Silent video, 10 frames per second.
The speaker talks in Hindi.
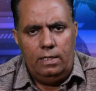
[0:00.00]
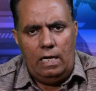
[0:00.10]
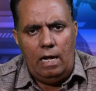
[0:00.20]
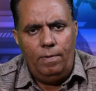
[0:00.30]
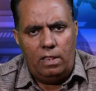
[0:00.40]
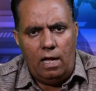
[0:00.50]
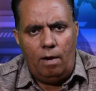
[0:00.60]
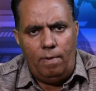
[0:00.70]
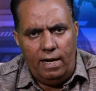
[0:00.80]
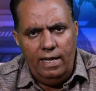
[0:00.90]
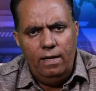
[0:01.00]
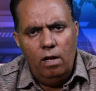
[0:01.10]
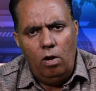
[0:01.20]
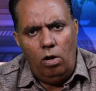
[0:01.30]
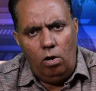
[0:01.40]
जनाब अतार रबानी
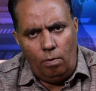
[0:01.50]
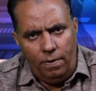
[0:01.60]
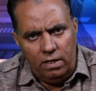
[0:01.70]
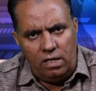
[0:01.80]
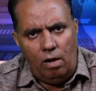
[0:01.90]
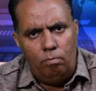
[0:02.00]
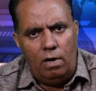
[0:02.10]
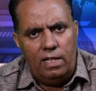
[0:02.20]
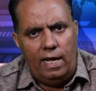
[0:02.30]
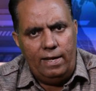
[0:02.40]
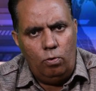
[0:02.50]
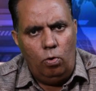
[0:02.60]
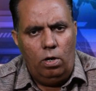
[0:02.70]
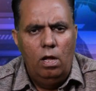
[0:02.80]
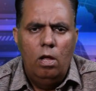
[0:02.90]
और फिर इस्लामाबाद हाई
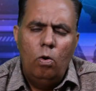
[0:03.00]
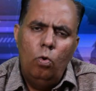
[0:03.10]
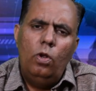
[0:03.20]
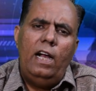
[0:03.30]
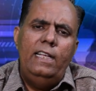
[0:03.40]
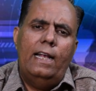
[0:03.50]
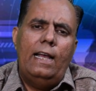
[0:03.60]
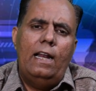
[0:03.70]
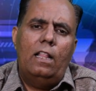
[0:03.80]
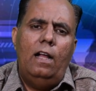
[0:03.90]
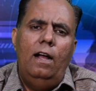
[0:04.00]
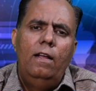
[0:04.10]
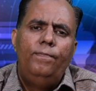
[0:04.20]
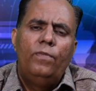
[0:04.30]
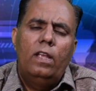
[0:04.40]
कोर्ट उनका ये कहना था
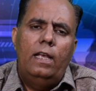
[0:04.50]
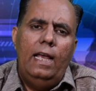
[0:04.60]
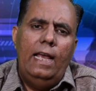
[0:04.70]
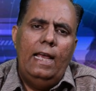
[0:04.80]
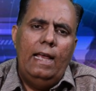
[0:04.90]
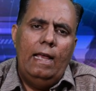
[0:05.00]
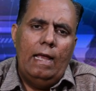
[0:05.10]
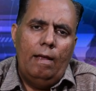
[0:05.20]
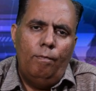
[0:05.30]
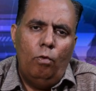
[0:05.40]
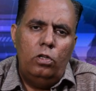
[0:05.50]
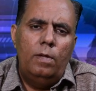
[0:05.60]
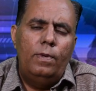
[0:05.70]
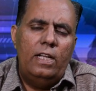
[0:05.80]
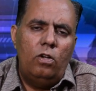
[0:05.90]
कि
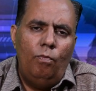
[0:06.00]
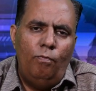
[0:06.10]
मुलम के जो